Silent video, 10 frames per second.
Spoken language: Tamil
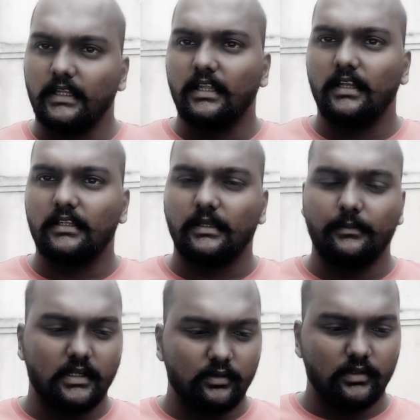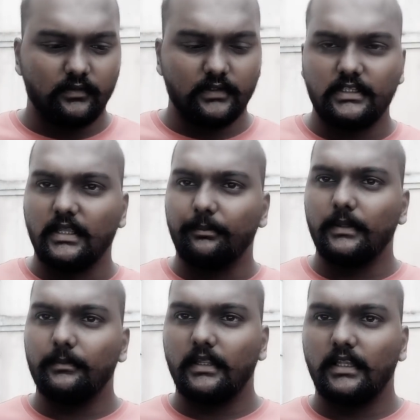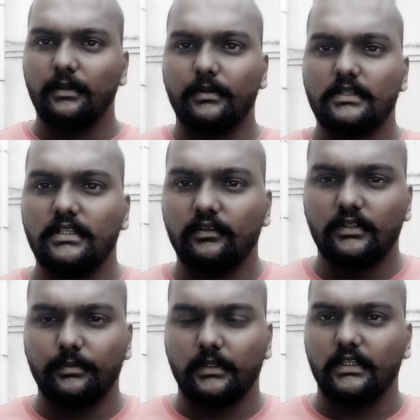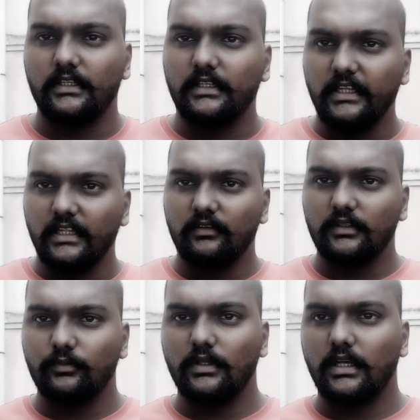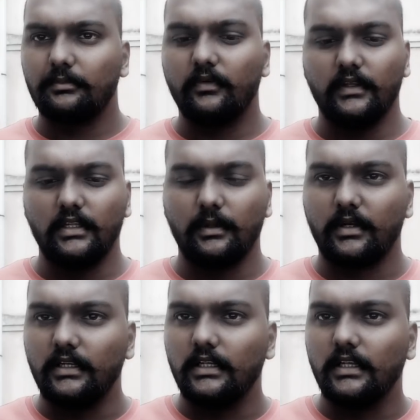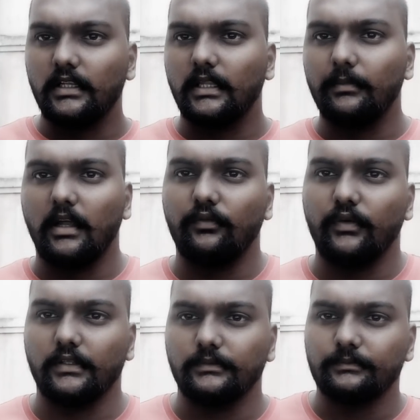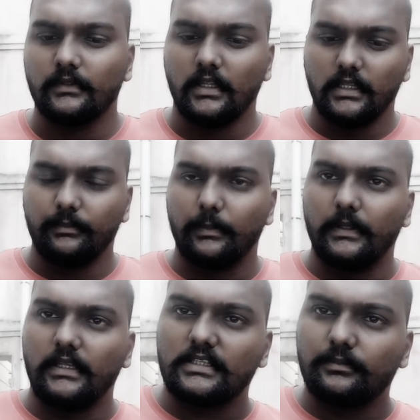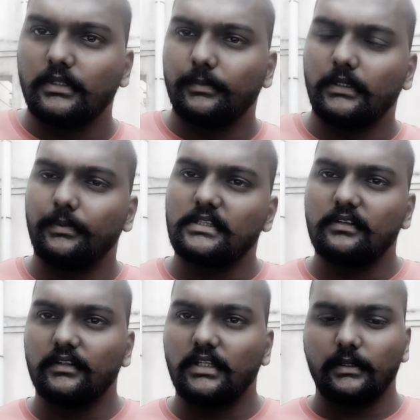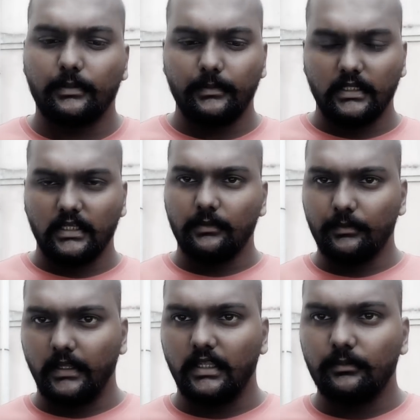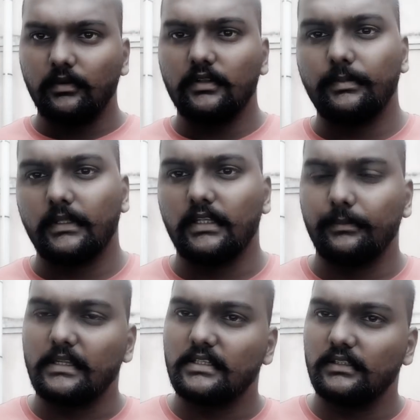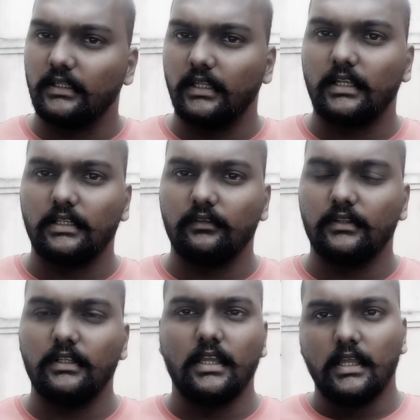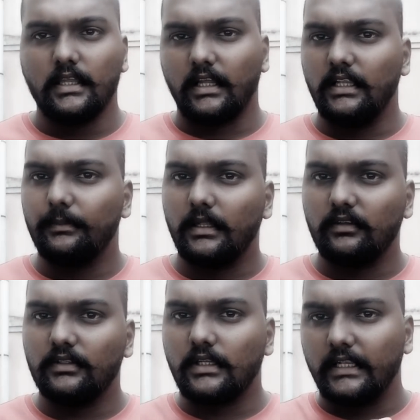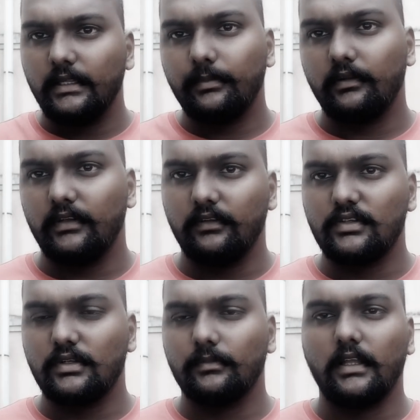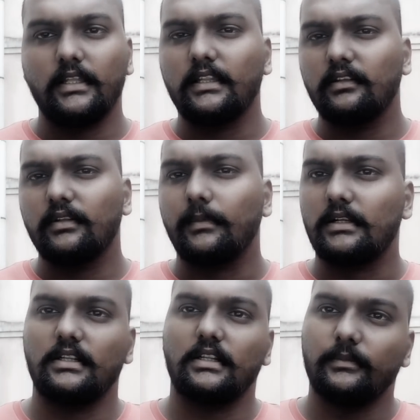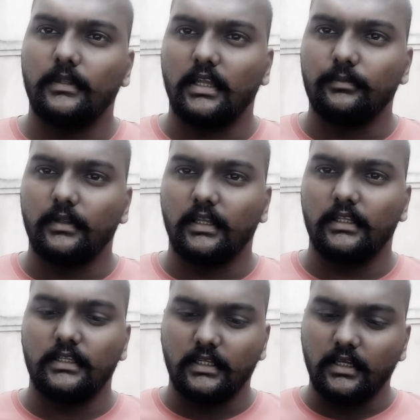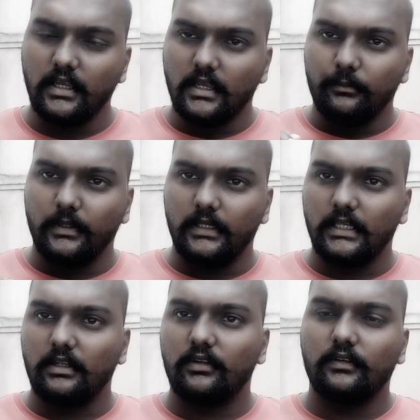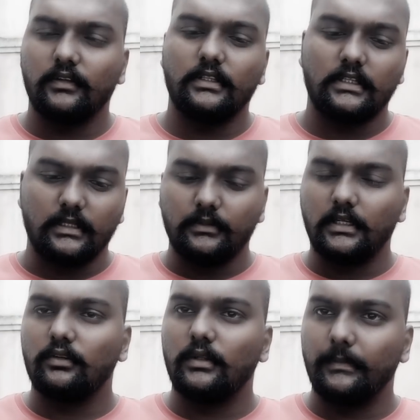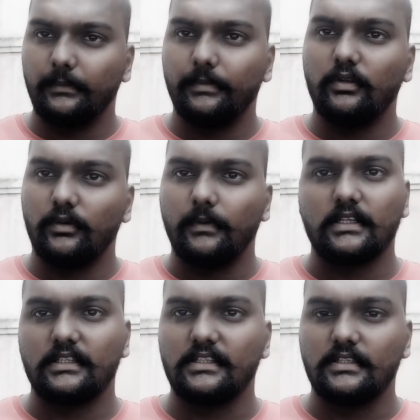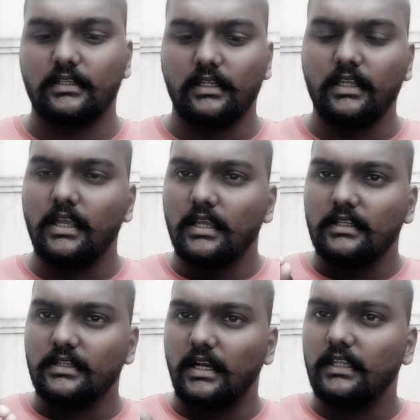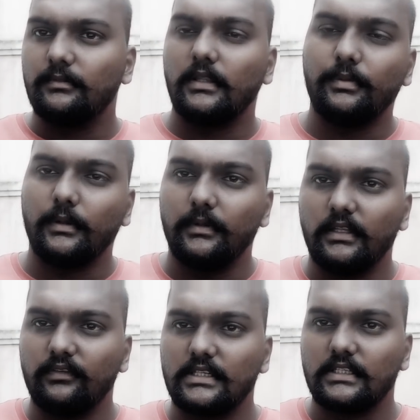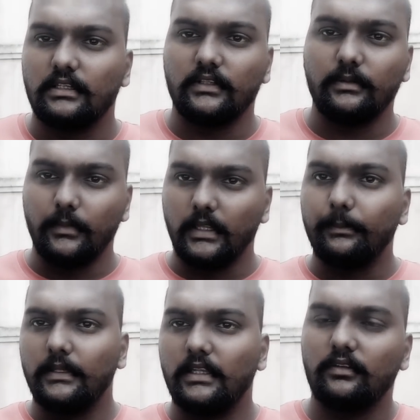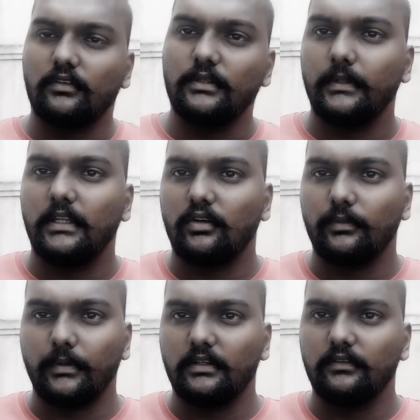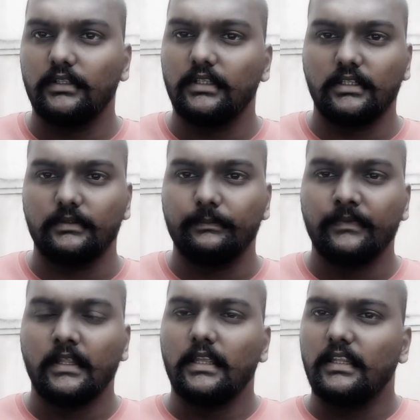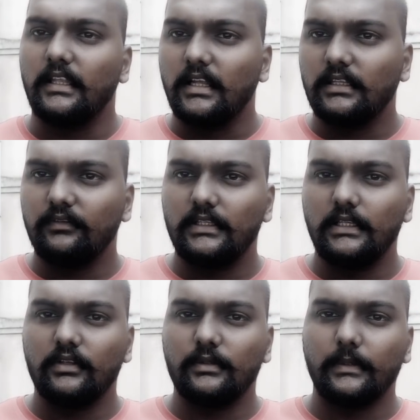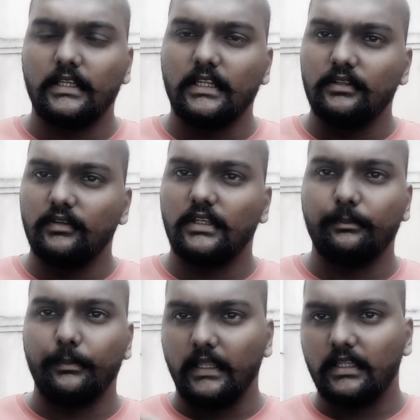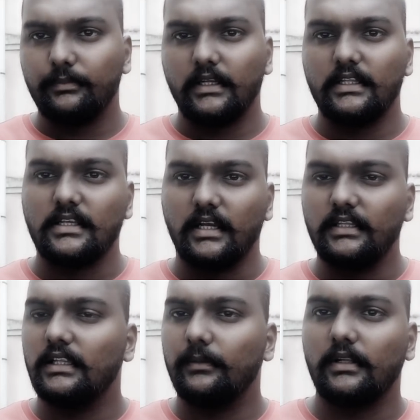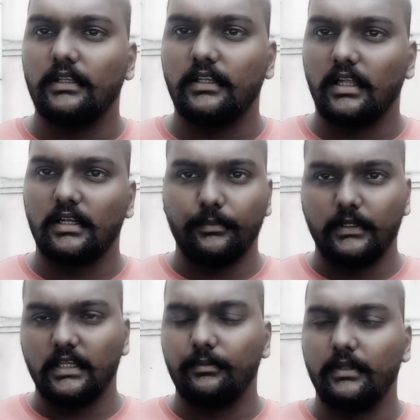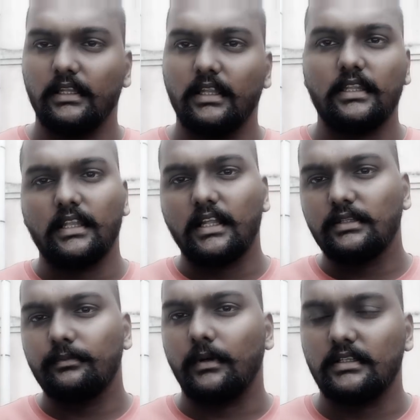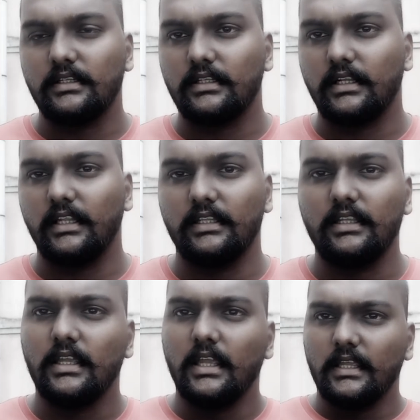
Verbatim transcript: ஏன்னா தமிழ்நாட்டுக்குள்ளே வந்து எப்பயுமே எல்லா பிரச்சனையும் வந்து பார்த்தீங்கன்னா திடீர்னு வந்து பூதாகரமாக வெடிக்கும் அப்புறம் ரெண்டு நாள் எல்லாமே ஆஃப் ஆகிடும் இப்போ பெரியார் சம்மந்தப்பட்ட பிரச்சனை வந்ததுக்கப்புறம் இது எல்லாமே பயங்கரமாக வந்து பார்த்திங்கன்னா பேசிட்டு இருந்த நேரத்தில் வந்து கண்டிப்பாக அது வந்து கண்டிக்கப்பட வேண்டிய விஷயம் தான் அதில் எந்தவித மாற்று கருத்துமே யாருமே கிடையாது ஏன்னா பெரியார் அவர்கள் வந்து தமிழ்நாட்டுக்குள்ளே மிகப்பெரிய ஒரு மாற்றத்தை செஞ்சுருக்காரு ஜாதி மறுப்பு அப்படிங்கிற விஷயத்தில் வந்து மிகப்பெரிய அளவுக்கு வந்து பெரியாரோட பங்கு வந்து இருக்குது எல்லாத்து வீட்லேயும் வந்து பார்த்திங்கன்னா இது வரைக்கும் பேருக்கு பின்னாடி ஜாதி இல்லாமல் இருக்கிறது காரணம் பெரியார் அப்படிங்கிற எல்லாத்துக்கும் மாற்று கருத்து கிடையாது